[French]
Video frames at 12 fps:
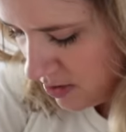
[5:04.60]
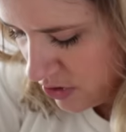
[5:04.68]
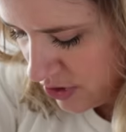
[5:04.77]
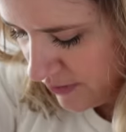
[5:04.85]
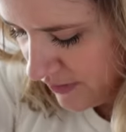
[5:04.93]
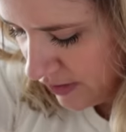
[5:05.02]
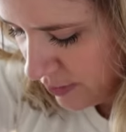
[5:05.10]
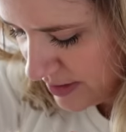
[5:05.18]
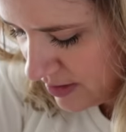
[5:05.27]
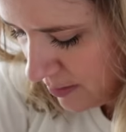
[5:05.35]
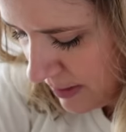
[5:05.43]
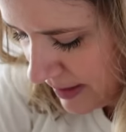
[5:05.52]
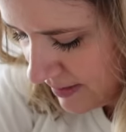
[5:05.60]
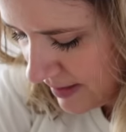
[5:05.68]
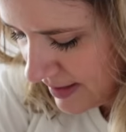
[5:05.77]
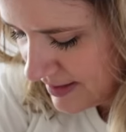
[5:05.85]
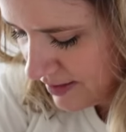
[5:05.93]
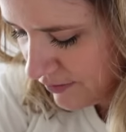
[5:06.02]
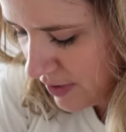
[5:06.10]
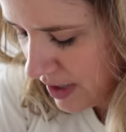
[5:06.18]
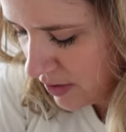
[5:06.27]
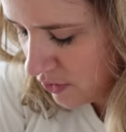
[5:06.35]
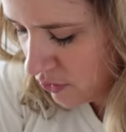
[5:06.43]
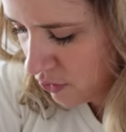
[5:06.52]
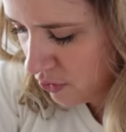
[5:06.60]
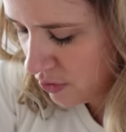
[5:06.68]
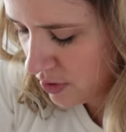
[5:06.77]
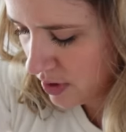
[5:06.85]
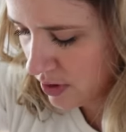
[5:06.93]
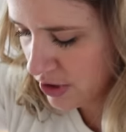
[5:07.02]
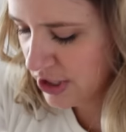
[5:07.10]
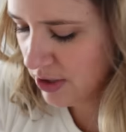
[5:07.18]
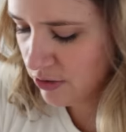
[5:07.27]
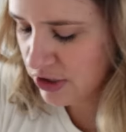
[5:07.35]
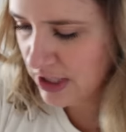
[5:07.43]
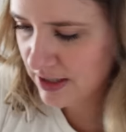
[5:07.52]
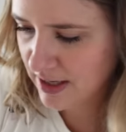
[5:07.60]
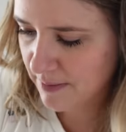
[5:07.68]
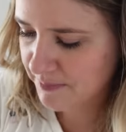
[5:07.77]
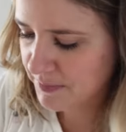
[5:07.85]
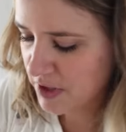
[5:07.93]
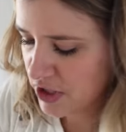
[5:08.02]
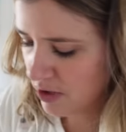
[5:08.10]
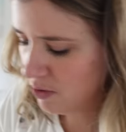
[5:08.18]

euh, j'ai fait trois emplettes, à savoir que euh, chez Angelina, j'ai